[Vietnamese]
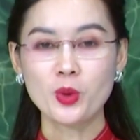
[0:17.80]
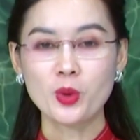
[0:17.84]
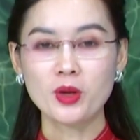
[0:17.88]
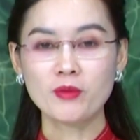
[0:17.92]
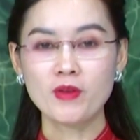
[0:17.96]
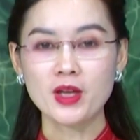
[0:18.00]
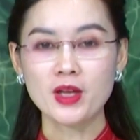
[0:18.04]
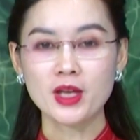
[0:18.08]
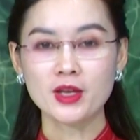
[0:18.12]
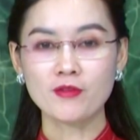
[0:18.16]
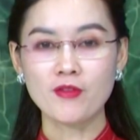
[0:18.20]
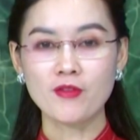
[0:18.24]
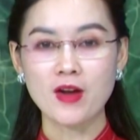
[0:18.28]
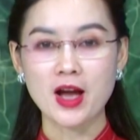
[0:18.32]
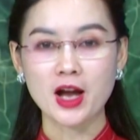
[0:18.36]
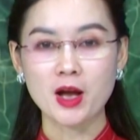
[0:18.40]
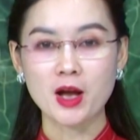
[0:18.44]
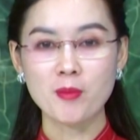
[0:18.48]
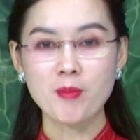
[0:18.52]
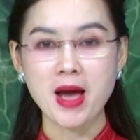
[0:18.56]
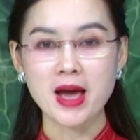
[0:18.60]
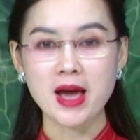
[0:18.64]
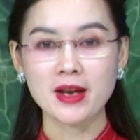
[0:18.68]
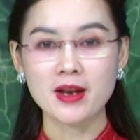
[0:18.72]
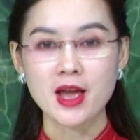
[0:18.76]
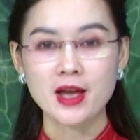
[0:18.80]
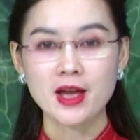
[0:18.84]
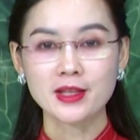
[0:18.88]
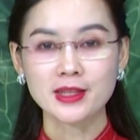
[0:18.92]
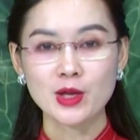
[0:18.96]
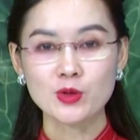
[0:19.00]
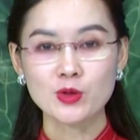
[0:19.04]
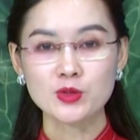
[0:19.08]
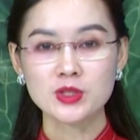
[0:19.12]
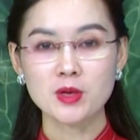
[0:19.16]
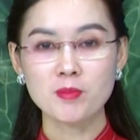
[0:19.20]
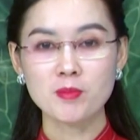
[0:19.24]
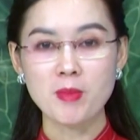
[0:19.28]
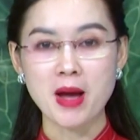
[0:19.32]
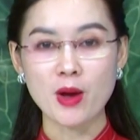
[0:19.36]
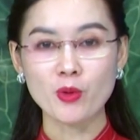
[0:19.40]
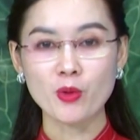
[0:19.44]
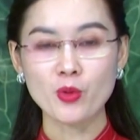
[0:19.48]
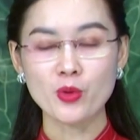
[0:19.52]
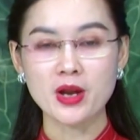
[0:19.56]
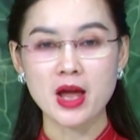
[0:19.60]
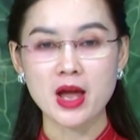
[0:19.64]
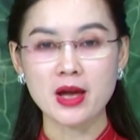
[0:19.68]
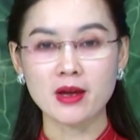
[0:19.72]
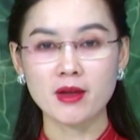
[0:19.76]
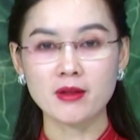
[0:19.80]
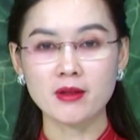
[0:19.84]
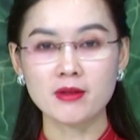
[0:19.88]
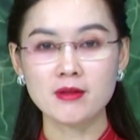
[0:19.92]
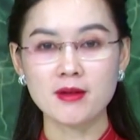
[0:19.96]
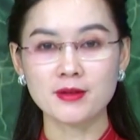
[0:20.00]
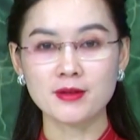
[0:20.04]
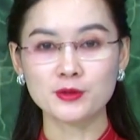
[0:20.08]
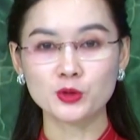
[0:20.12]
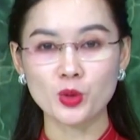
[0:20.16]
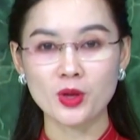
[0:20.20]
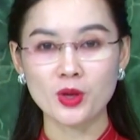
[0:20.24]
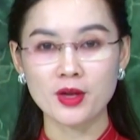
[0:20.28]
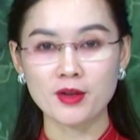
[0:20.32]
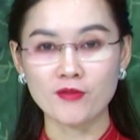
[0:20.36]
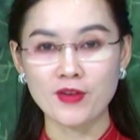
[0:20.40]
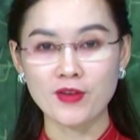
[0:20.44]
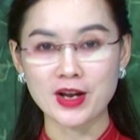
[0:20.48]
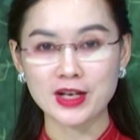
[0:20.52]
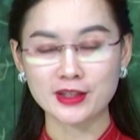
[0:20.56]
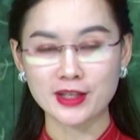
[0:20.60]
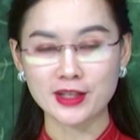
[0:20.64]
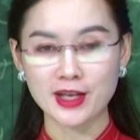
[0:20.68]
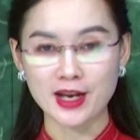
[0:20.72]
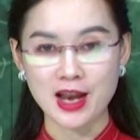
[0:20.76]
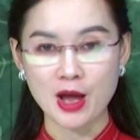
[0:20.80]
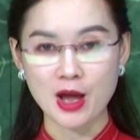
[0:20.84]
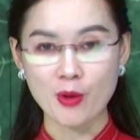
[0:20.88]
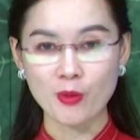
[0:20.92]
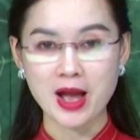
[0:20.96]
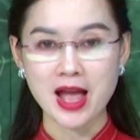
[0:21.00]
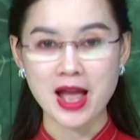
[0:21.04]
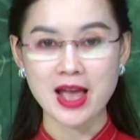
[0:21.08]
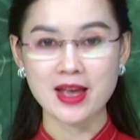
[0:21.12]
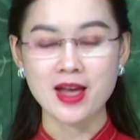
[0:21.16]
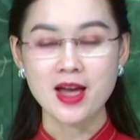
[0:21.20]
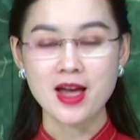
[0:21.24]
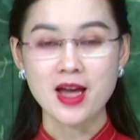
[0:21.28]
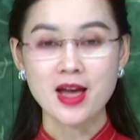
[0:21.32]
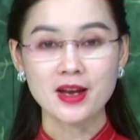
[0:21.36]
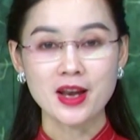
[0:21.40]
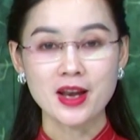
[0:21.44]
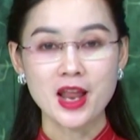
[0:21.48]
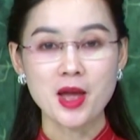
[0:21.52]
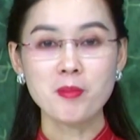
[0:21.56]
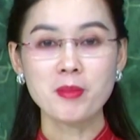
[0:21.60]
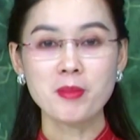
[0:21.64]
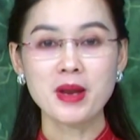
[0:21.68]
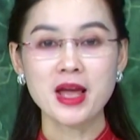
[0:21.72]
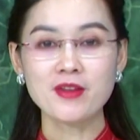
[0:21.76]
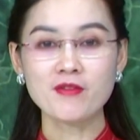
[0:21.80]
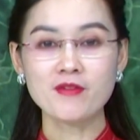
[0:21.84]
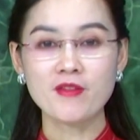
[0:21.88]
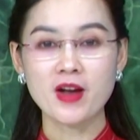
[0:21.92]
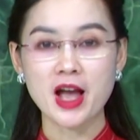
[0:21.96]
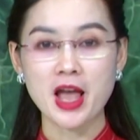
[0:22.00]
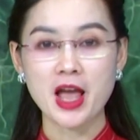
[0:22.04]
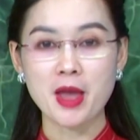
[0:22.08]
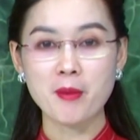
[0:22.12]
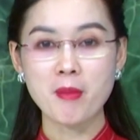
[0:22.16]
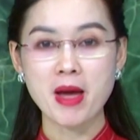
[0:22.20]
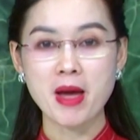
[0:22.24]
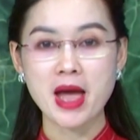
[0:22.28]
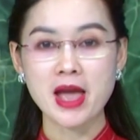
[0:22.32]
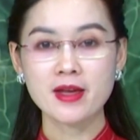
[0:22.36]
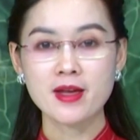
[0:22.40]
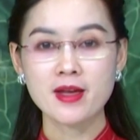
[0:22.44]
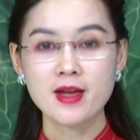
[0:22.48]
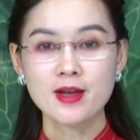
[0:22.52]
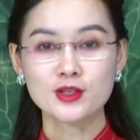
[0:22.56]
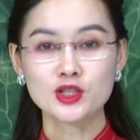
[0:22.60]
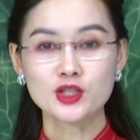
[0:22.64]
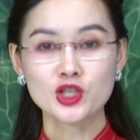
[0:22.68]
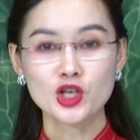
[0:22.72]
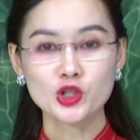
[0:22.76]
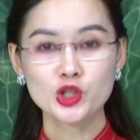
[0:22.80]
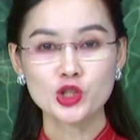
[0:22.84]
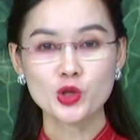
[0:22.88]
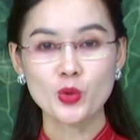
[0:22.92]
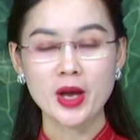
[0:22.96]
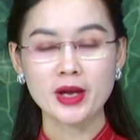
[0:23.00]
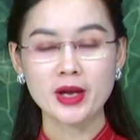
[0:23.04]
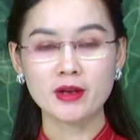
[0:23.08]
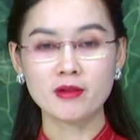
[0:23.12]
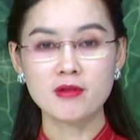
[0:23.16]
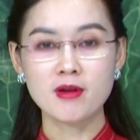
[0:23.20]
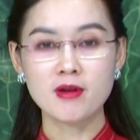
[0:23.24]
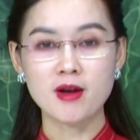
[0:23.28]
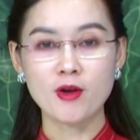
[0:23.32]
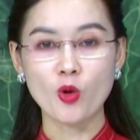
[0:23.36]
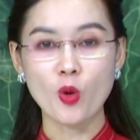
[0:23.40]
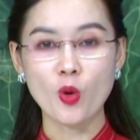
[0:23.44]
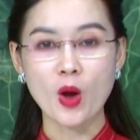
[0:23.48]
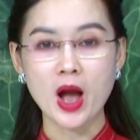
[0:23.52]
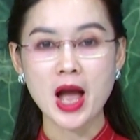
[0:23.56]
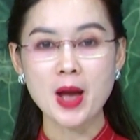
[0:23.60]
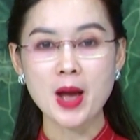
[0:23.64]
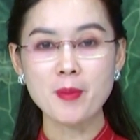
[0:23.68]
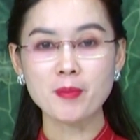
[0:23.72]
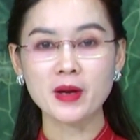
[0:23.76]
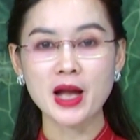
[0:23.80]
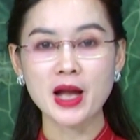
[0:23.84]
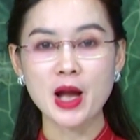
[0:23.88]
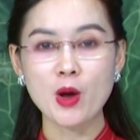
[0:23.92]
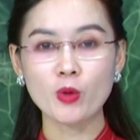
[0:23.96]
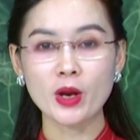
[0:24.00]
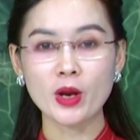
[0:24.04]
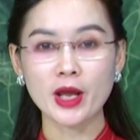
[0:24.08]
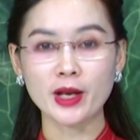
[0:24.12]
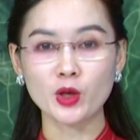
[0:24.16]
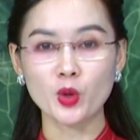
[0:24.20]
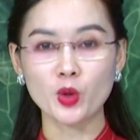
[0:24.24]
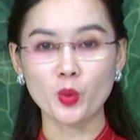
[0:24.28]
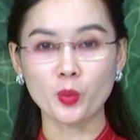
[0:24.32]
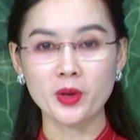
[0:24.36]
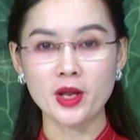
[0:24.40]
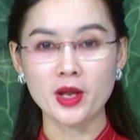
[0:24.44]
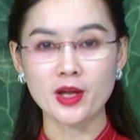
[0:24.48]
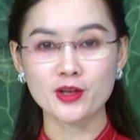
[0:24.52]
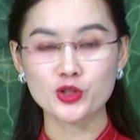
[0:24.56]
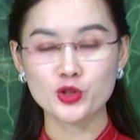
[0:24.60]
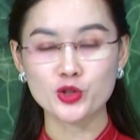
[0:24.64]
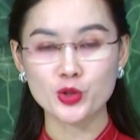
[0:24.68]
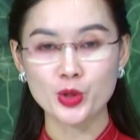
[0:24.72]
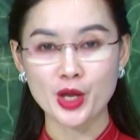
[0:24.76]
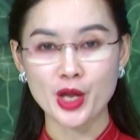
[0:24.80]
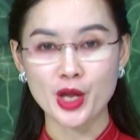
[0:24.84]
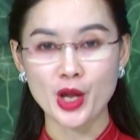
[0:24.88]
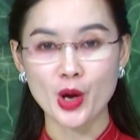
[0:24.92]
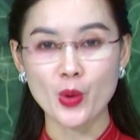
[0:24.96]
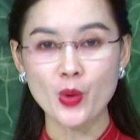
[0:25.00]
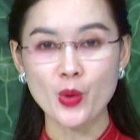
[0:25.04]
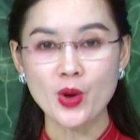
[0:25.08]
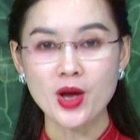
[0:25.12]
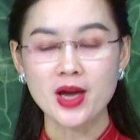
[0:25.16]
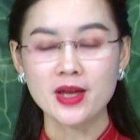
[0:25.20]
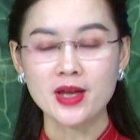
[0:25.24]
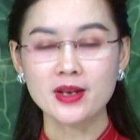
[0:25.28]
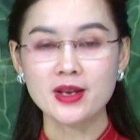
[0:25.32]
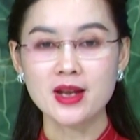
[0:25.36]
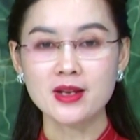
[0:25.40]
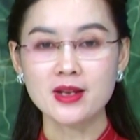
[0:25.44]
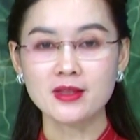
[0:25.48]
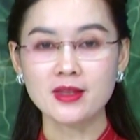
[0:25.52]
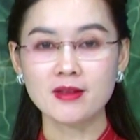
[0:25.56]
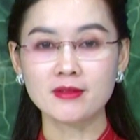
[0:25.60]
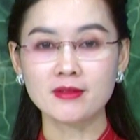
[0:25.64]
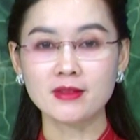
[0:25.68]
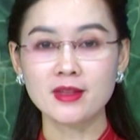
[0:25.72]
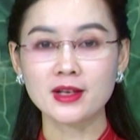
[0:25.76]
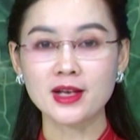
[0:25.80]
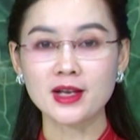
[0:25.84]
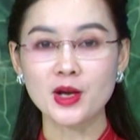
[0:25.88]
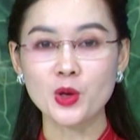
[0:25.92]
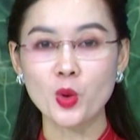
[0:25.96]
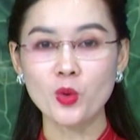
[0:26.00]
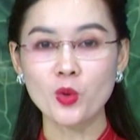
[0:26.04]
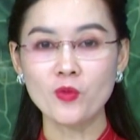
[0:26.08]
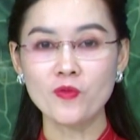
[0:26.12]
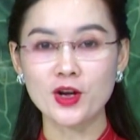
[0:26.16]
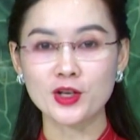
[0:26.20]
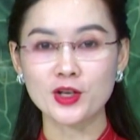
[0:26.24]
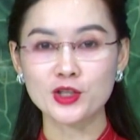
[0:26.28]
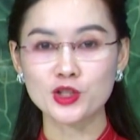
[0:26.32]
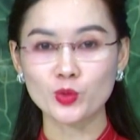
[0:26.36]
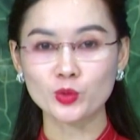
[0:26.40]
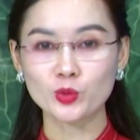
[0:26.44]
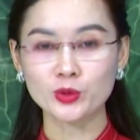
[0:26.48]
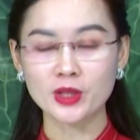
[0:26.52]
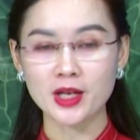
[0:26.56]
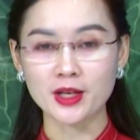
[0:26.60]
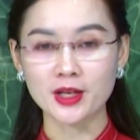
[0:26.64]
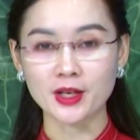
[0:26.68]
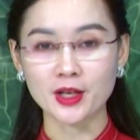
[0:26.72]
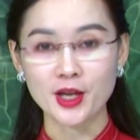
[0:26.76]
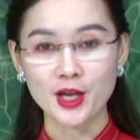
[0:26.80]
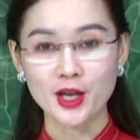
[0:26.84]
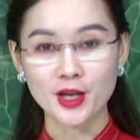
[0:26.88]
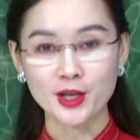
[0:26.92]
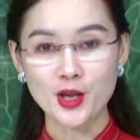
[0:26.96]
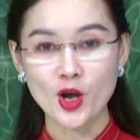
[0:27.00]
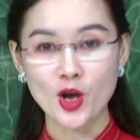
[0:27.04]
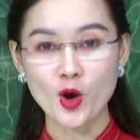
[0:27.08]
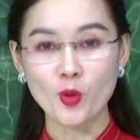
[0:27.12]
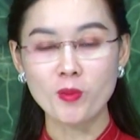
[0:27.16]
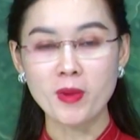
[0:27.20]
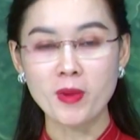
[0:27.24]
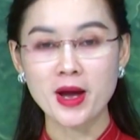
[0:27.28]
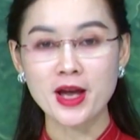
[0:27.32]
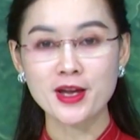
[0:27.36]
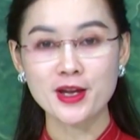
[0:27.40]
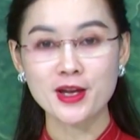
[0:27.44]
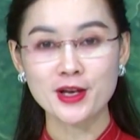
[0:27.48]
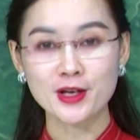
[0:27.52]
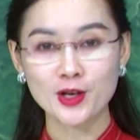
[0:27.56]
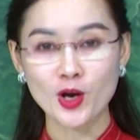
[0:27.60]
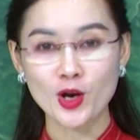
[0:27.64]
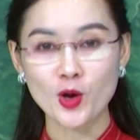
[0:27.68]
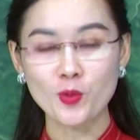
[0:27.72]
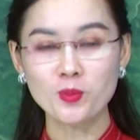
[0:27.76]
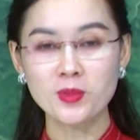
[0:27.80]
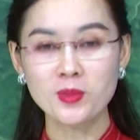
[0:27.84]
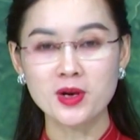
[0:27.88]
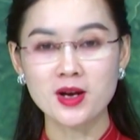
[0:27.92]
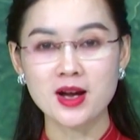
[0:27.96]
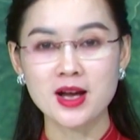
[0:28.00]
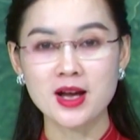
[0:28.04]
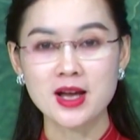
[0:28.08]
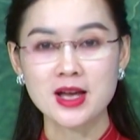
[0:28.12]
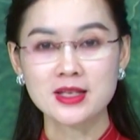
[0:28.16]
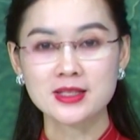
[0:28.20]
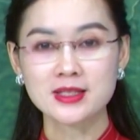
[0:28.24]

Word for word: quý vị và các bạn, theo dự báo của Đài khí tượng Thủy văn tỉnh Lào Cai, đêm nay và ngày mai, do chịu ảnh hưởng của áp cao lạnh lục địa suy yếu nên thời tiết các khu vực trong tỉnh nhiều mây, không mưa,